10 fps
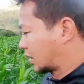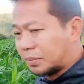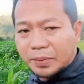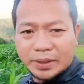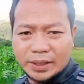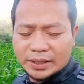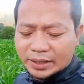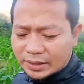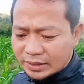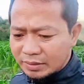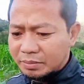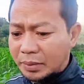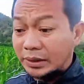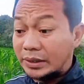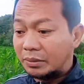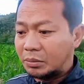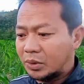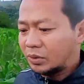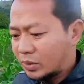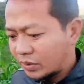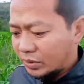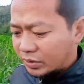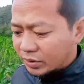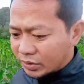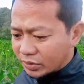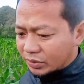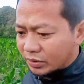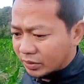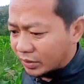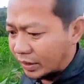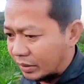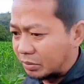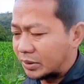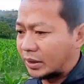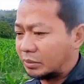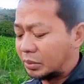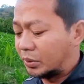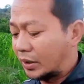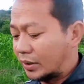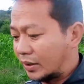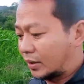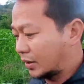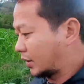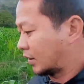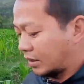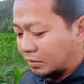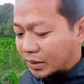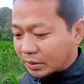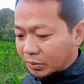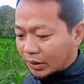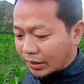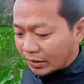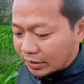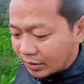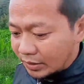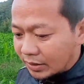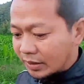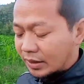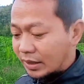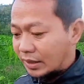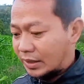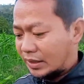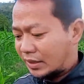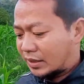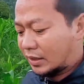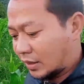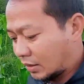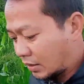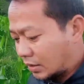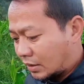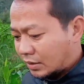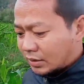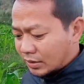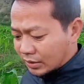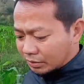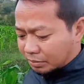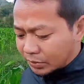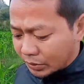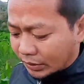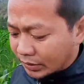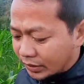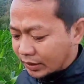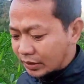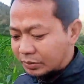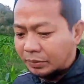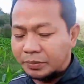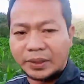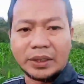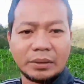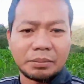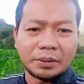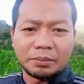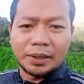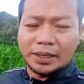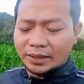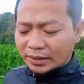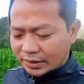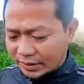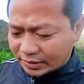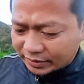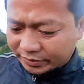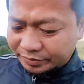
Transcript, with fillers: sprayan ng pangdamo yung herbicide po natin kasi nga madamo na at yan po kasi ay pwedeng pagbahayan ng